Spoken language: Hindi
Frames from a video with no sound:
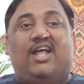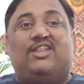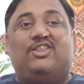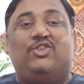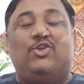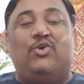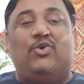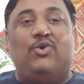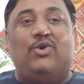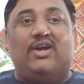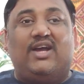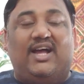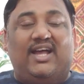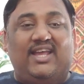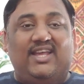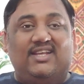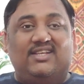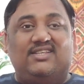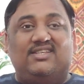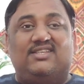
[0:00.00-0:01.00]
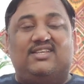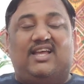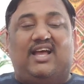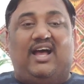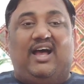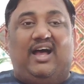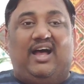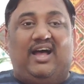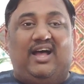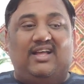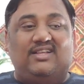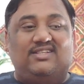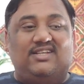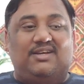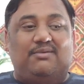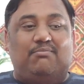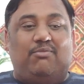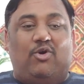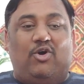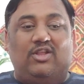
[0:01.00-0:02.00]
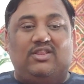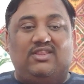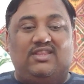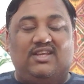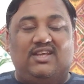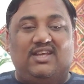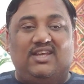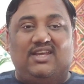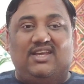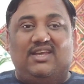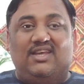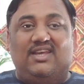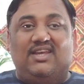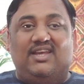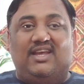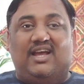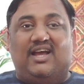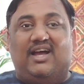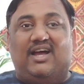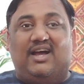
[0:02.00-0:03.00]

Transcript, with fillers: तो गाइस आज एक बहुत ही